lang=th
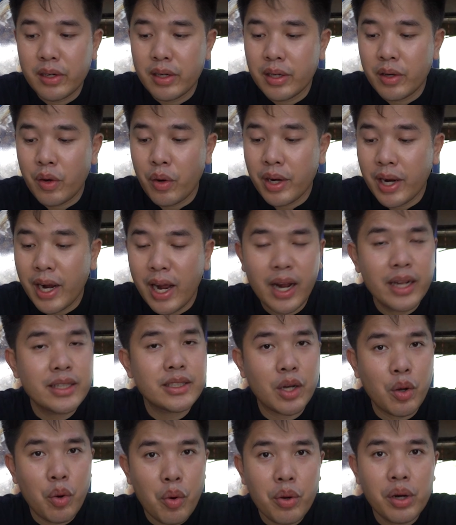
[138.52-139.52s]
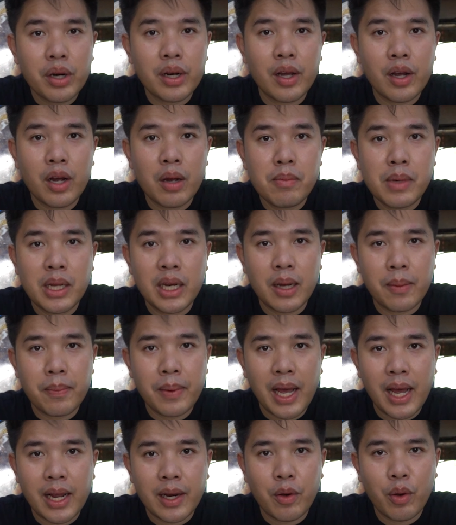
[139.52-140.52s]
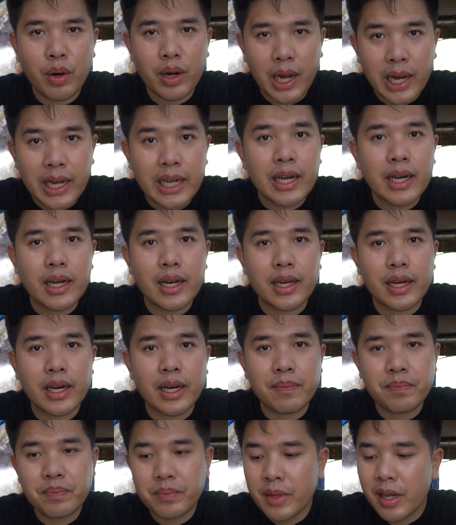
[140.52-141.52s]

คือค่อนข้างจะข้นแล้วก็มีเนื้อปลาที่ค่อนข้างเยอะเลยครับ